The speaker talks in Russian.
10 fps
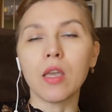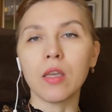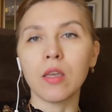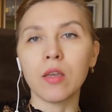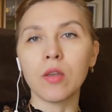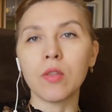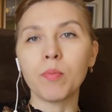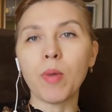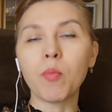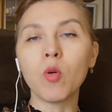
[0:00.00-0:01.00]

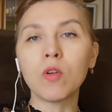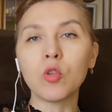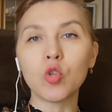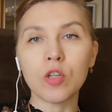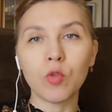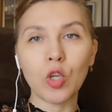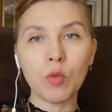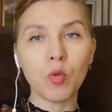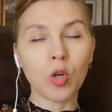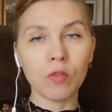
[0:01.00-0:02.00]
э, по поводу живой
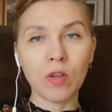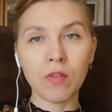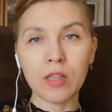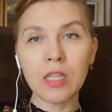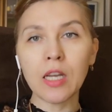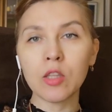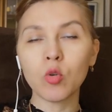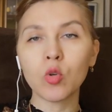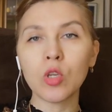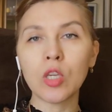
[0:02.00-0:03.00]
и мертвой воды,
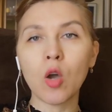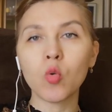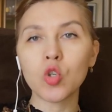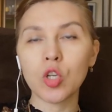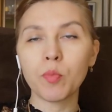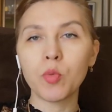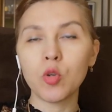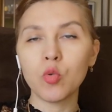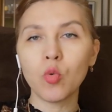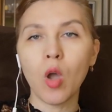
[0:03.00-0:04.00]
которую я уже
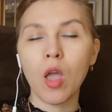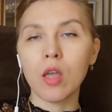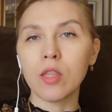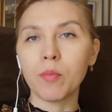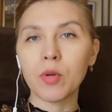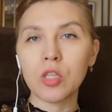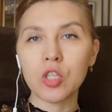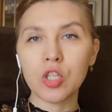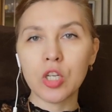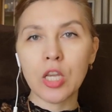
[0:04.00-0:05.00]
пью на
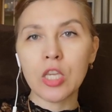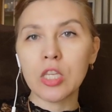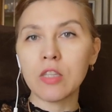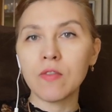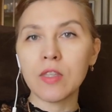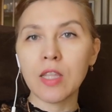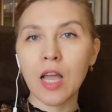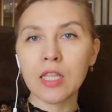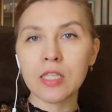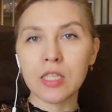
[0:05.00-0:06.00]
протяжении
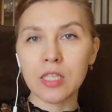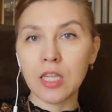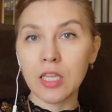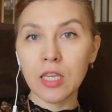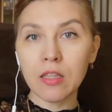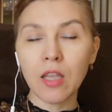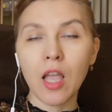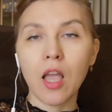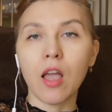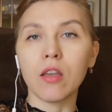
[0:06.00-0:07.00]
12 лет.
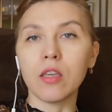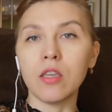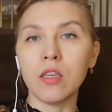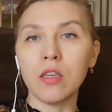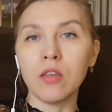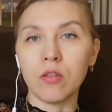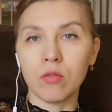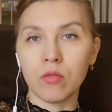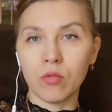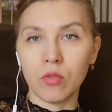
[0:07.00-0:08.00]
И
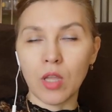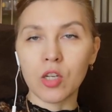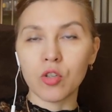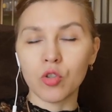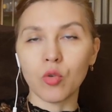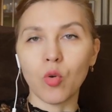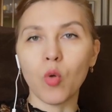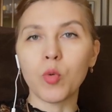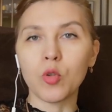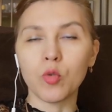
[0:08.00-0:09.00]
э, так что
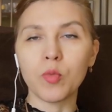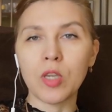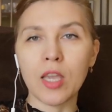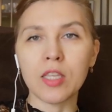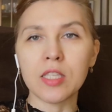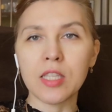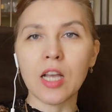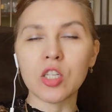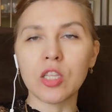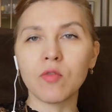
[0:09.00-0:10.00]
опыт у меня и
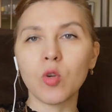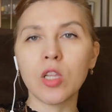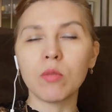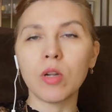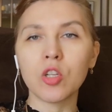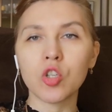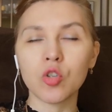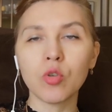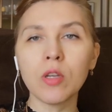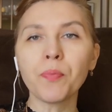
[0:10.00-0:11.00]
стаж довольно
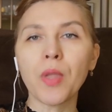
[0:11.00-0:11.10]
большой.